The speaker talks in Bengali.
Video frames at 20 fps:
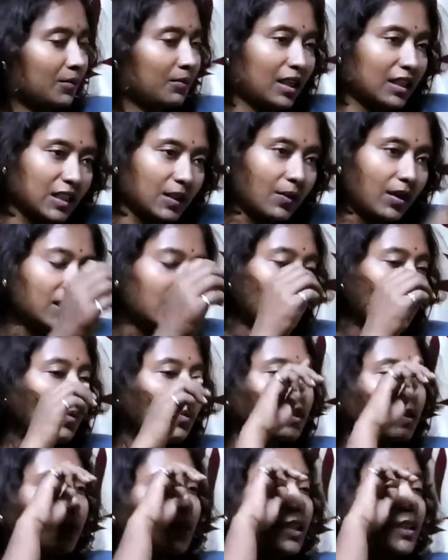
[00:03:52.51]
মাঝে মাঝে
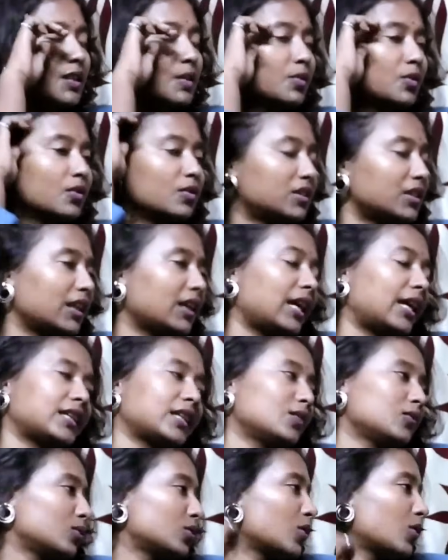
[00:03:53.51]
মমতা ব্যানার্জির বিরুদ্ধে
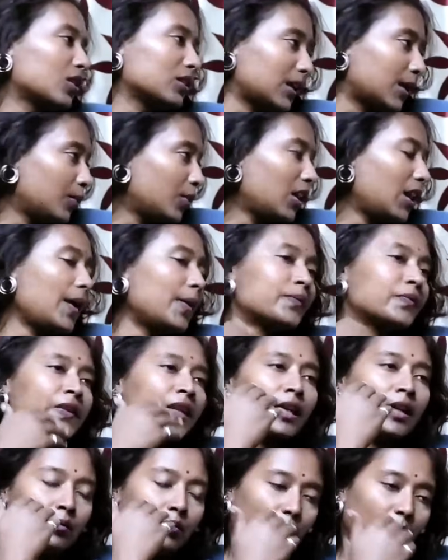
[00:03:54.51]
একটা দুটো কথা বলা
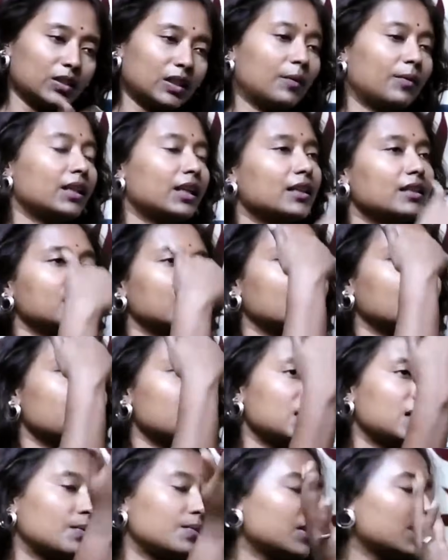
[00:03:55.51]
মমতা ব্যানার্জির
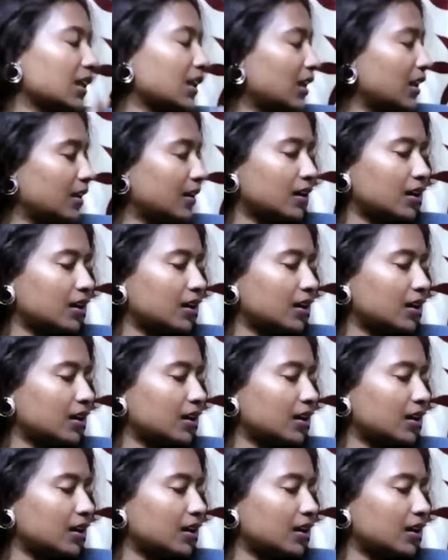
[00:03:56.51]
বিজেপিকে